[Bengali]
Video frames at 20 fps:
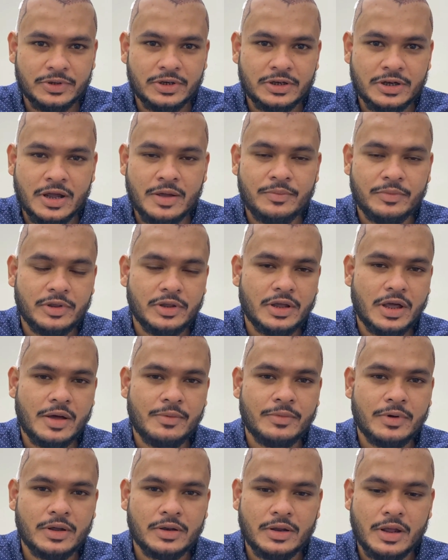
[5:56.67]
সেটা আমি
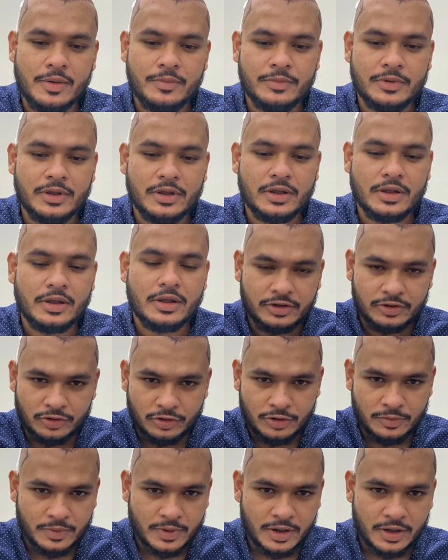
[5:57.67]
আমার আমি
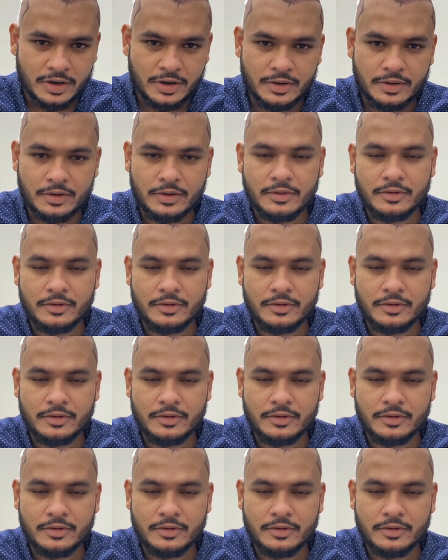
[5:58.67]
হৃদয় ভাইয়ের